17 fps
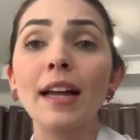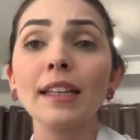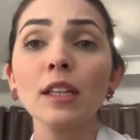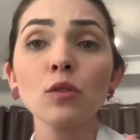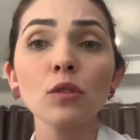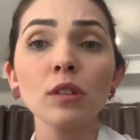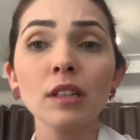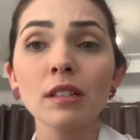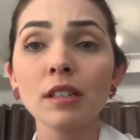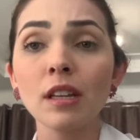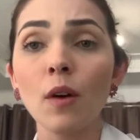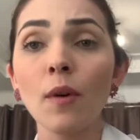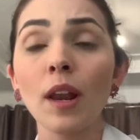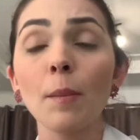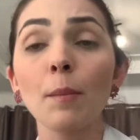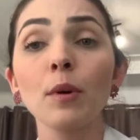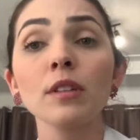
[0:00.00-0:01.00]
A
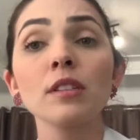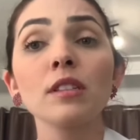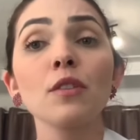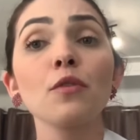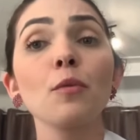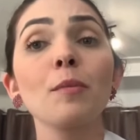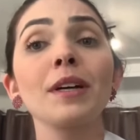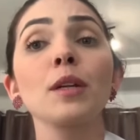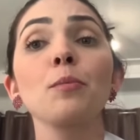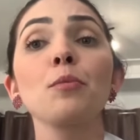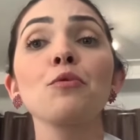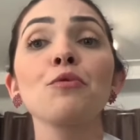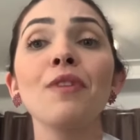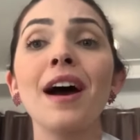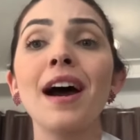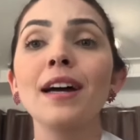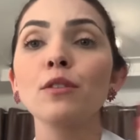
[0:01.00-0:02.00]
desnutrição ela pode ser formada por
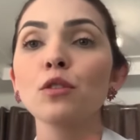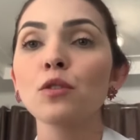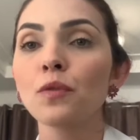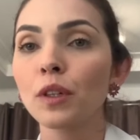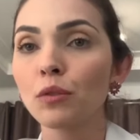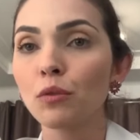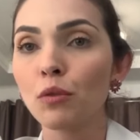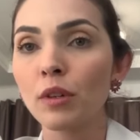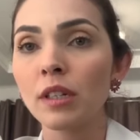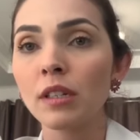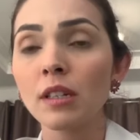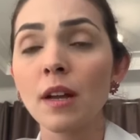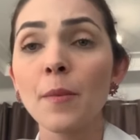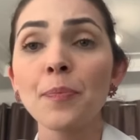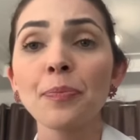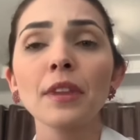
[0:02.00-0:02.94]
vários fatores,